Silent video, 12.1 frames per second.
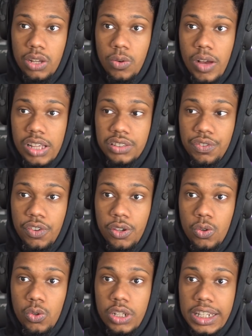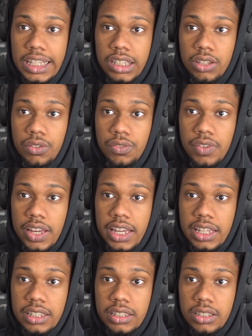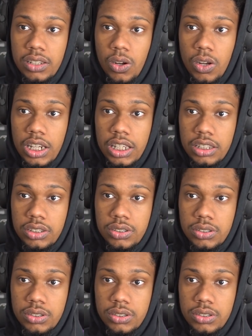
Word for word: quase foi engolido, velho. Olha isso!